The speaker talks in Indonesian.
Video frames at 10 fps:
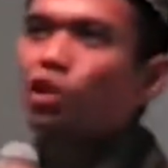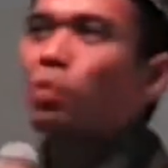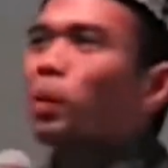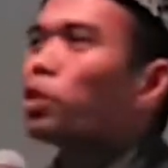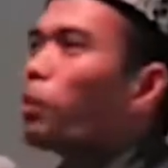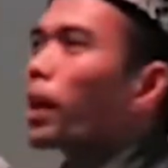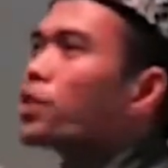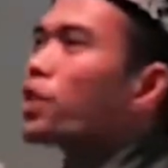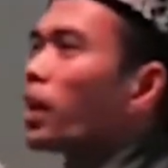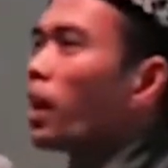Oleh sebab itu
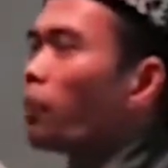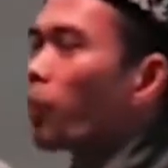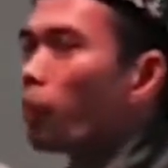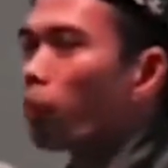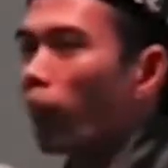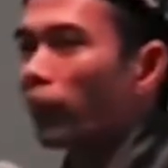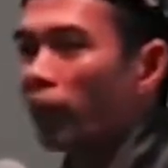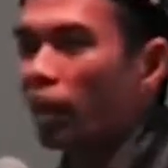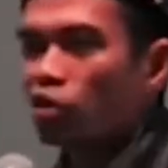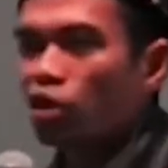maka carilah perempuan
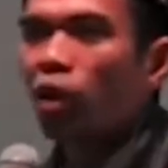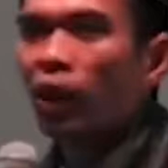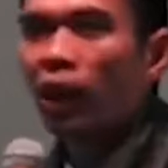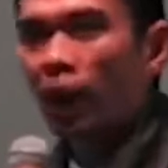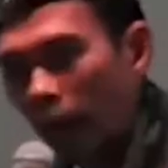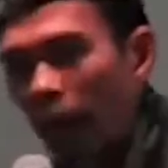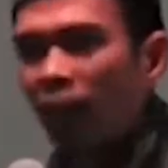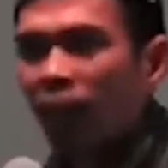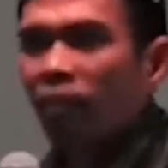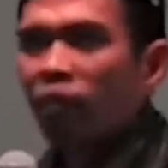yang solehah.
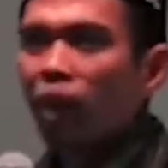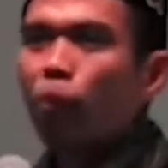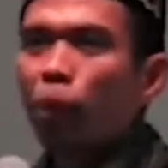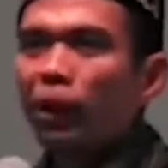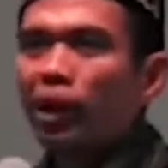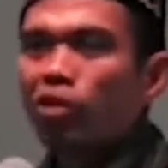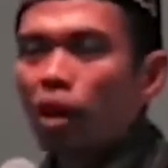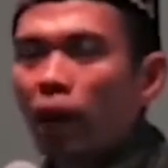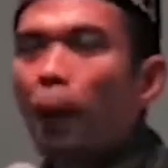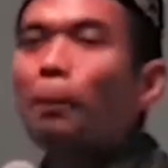Perempuan yang
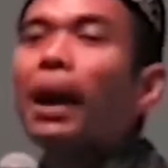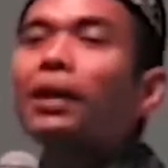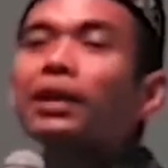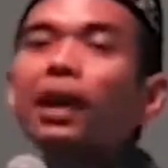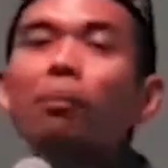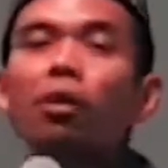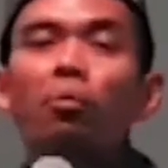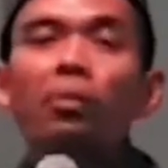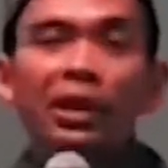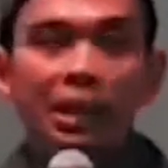solehah. Bagi yang
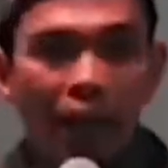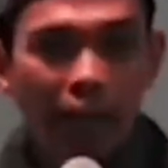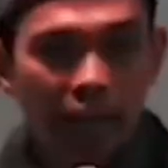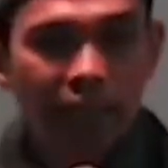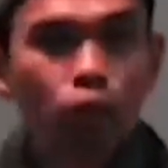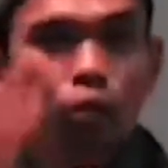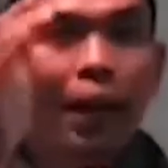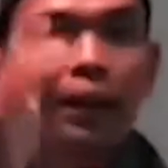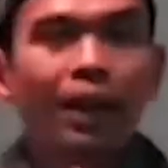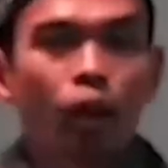belum nikah, yang
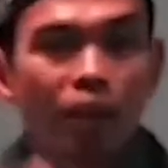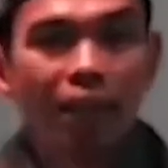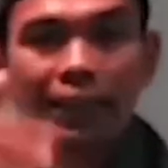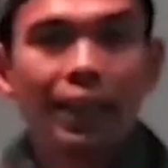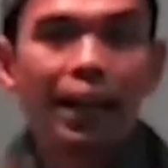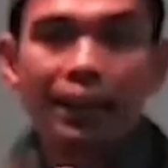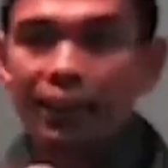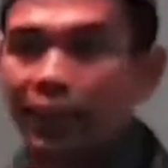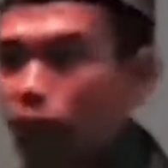sudah ada kau jaga-jaga